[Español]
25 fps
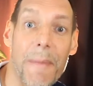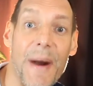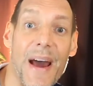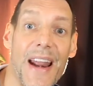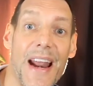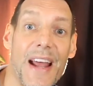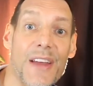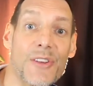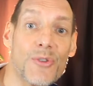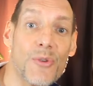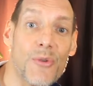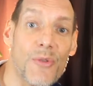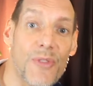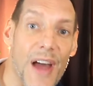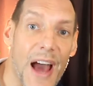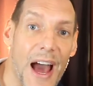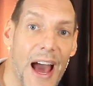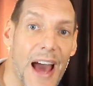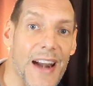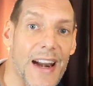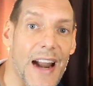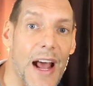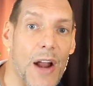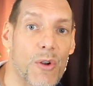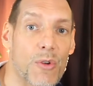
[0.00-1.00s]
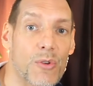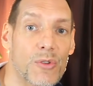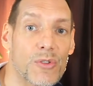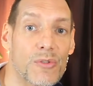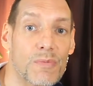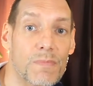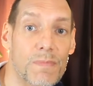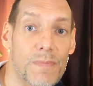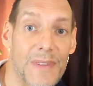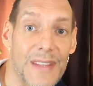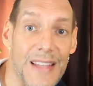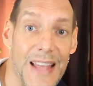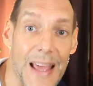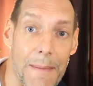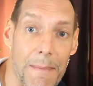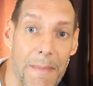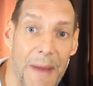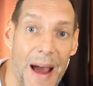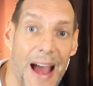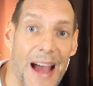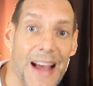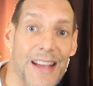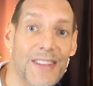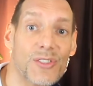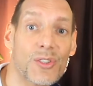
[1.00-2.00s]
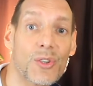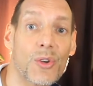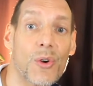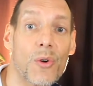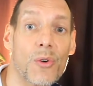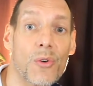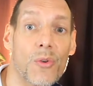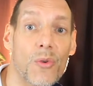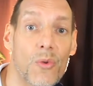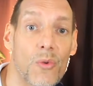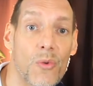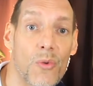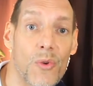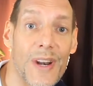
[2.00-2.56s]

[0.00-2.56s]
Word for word: para ayudar a los demás con